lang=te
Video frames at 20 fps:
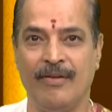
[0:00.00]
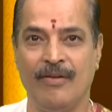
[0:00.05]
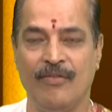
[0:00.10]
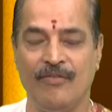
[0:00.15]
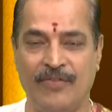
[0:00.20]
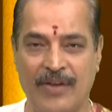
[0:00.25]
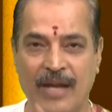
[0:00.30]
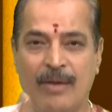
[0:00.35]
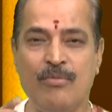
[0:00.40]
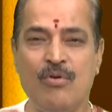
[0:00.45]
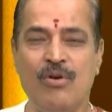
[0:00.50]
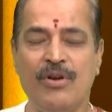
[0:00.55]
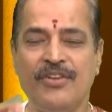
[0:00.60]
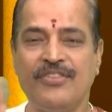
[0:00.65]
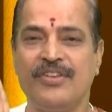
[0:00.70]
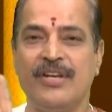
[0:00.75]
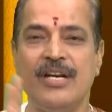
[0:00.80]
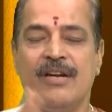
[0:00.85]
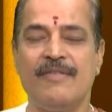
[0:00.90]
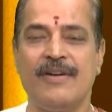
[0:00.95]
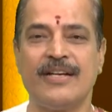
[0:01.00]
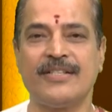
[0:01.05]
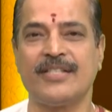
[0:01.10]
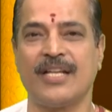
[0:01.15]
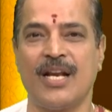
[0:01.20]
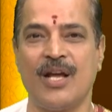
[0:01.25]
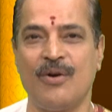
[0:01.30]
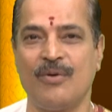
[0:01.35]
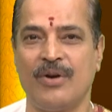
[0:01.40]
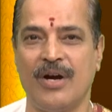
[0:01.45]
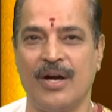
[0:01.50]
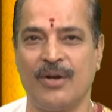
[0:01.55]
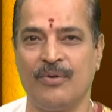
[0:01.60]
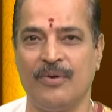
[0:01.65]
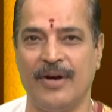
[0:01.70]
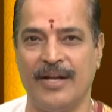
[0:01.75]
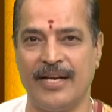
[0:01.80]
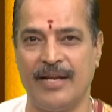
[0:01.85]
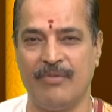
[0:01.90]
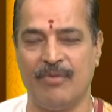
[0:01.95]
వేమూరి శ్రీనివాసరావు గారు
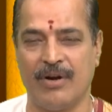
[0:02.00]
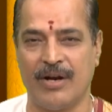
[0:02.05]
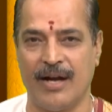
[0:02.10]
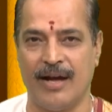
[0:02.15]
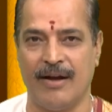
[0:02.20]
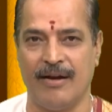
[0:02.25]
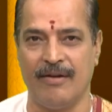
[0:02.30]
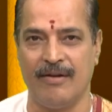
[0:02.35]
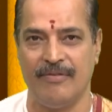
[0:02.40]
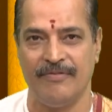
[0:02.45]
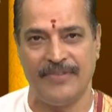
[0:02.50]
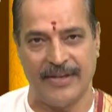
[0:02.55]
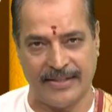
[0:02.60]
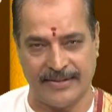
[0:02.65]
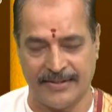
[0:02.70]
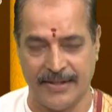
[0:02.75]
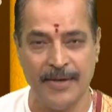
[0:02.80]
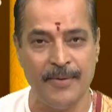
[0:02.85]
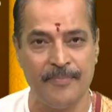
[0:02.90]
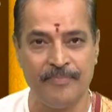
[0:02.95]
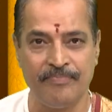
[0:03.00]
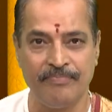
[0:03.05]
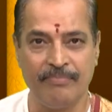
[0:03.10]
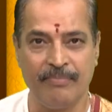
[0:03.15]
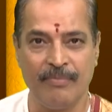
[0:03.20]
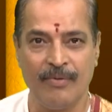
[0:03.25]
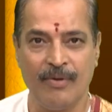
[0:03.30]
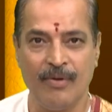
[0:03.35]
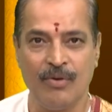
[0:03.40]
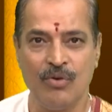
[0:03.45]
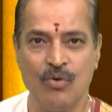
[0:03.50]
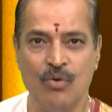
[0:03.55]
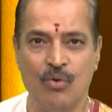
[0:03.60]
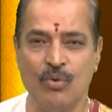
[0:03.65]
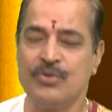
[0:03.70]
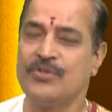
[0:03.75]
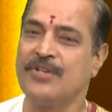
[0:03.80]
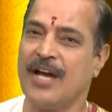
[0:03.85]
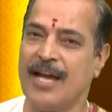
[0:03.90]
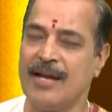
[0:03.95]
అనే ఒక వ్యక్తి
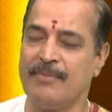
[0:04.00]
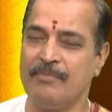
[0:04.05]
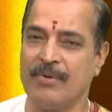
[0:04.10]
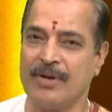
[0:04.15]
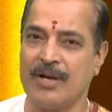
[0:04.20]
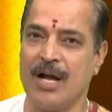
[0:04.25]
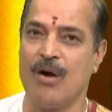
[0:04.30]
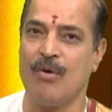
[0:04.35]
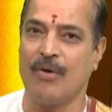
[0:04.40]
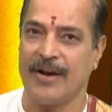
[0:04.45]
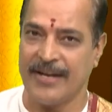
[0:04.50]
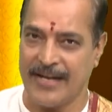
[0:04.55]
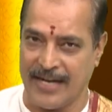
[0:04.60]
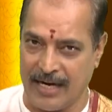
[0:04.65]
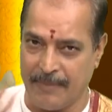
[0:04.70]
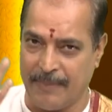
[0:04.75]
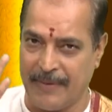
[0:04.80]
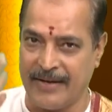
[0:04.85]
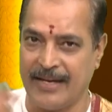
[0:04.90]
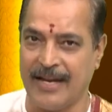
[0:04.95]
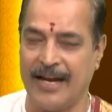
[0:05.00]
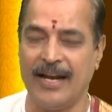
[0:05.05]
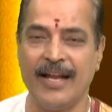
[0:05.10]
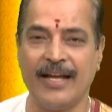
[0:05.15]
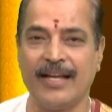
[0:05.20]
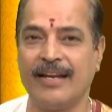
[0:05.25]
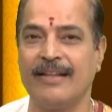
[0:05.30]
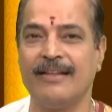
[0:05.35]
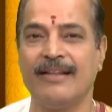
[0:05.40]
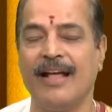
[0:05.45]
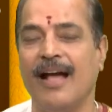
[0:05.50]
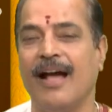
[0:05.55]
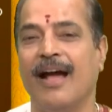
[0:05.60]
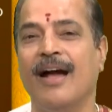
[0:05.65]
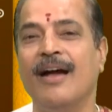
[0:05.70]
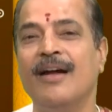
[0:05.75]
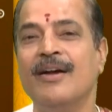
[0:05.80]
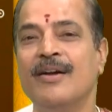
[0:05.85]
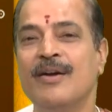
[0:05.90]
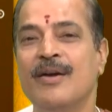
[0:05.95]
ఉజ్జాయింపుగా ఒక ఎనభై ఏళ్ల క్రింద
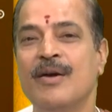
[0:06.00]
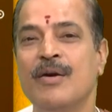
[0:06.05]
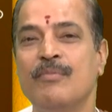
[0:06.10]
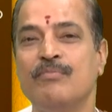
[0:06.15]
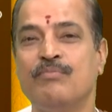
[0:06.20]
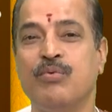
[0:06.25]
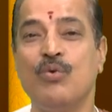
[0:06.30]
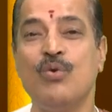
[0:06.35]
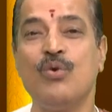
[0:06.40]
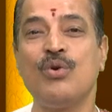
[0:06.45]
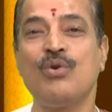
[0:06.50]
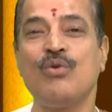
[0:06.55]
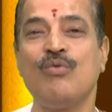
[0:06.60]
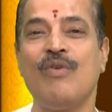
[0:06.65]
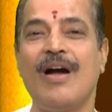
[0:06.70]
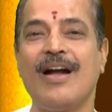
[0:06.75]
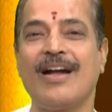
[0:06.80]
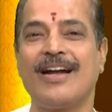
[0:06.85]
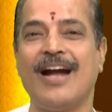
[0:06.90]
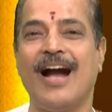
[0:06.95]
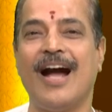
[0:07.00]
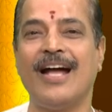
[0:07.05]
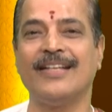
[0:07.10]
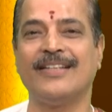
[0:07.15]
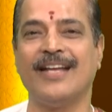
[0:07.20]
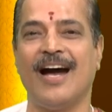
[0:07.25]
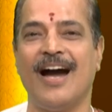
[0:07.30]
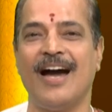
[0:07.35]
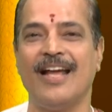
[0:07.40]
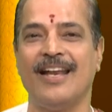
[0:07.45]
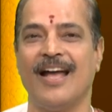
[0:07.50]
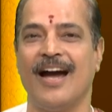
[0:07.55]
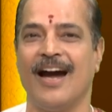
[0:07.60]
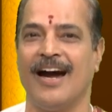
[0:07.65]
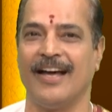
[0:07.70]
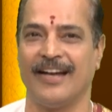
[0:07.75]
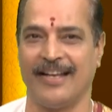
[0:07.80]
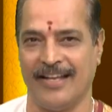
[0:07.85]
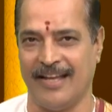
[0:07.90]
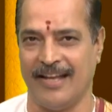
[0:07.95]

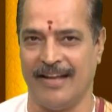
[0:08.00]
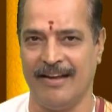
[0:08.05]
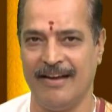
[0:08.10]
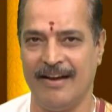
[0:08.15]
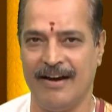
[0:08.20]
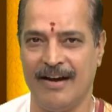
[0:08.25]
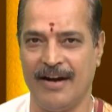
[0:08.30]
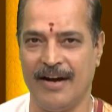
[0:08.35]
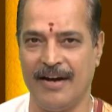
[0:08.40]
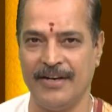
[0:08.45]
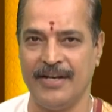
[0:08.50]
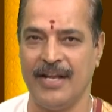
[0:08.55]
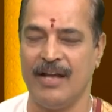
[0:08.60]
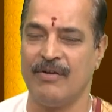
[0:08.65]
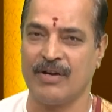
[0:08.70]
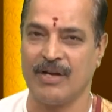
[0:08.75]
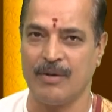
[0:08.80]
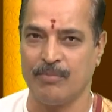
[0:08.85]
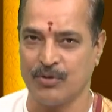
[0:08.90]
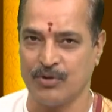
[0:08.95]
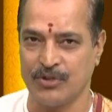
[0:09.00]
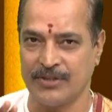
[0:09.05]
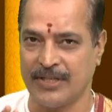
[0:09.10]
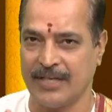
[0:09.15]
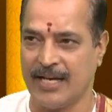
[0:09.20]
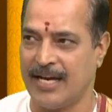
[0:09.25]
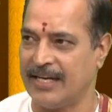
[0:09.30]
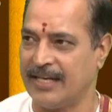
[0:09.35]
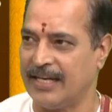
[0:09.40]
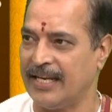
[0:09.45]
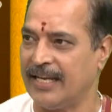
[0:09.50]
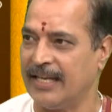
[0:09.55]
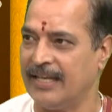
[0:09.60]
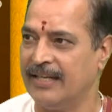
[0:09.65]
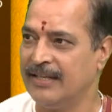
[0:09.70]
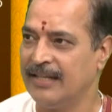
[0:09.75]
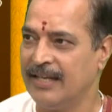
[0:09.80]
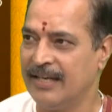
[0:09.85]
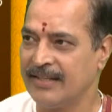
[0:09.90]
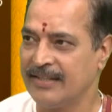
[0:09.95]
పూర్వగాథాలహరి అనే ఒక పుస్తకాన్ని
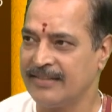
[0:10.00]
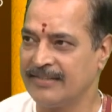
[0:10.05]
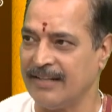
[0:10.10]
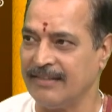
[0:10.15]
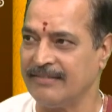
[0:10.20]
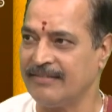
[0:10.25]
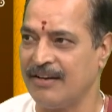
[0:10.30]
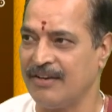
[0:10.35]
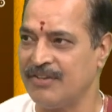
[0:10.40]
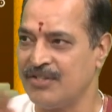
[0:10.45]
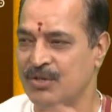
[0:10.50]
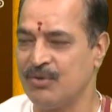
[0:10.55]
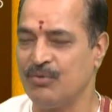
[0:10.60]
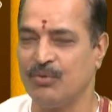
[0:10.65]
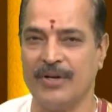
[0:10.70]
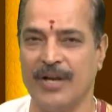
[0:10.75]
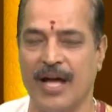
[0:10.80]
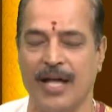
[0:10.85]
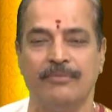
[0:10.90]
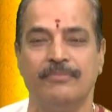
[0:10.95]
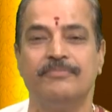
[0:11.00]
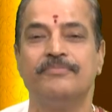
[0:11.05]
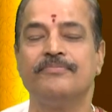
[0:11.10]
సంతరించి ఉన్నారు